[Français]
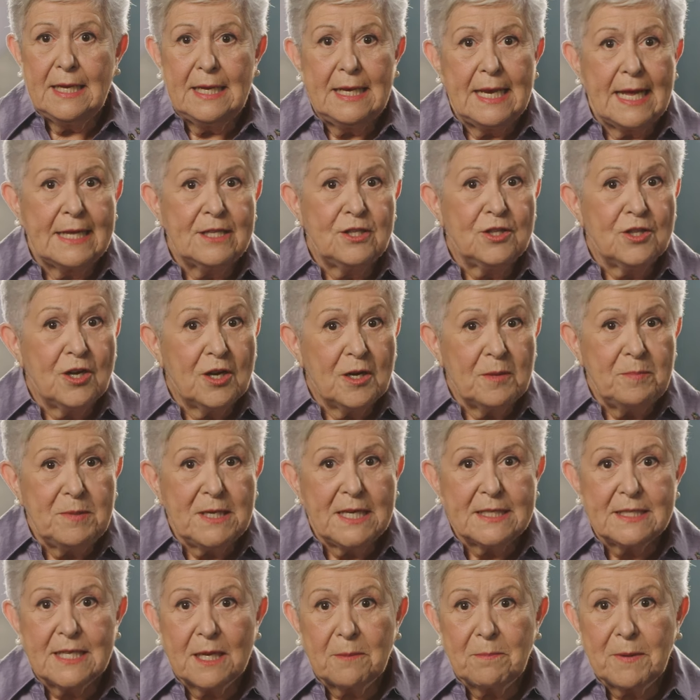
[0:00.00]
et la noble
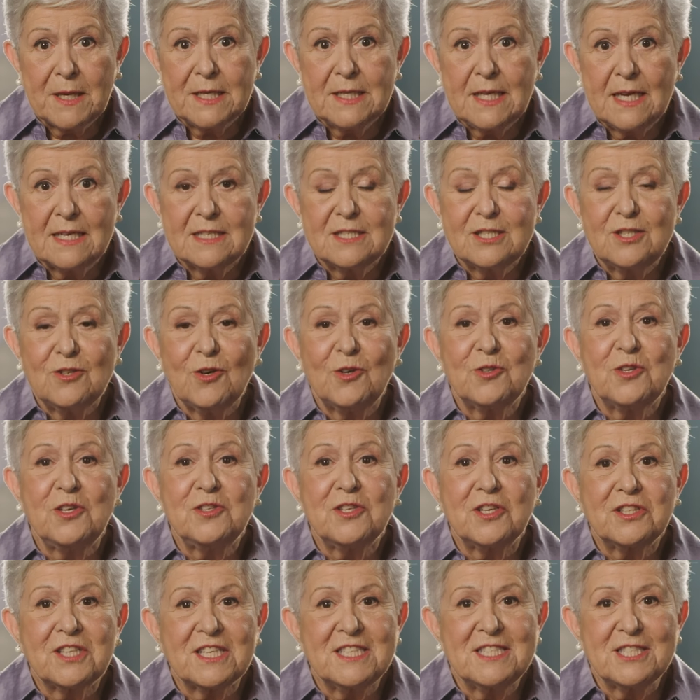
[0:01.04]
interprétation de
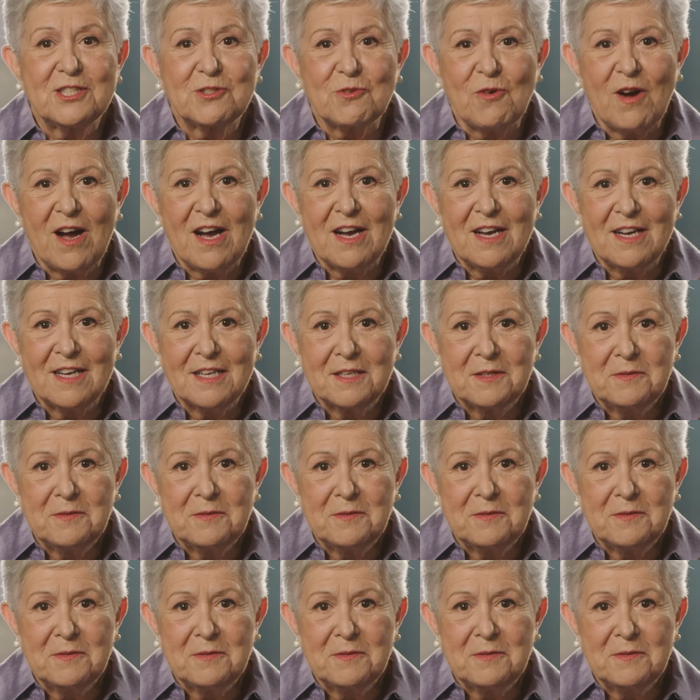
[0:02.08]
notre histoire.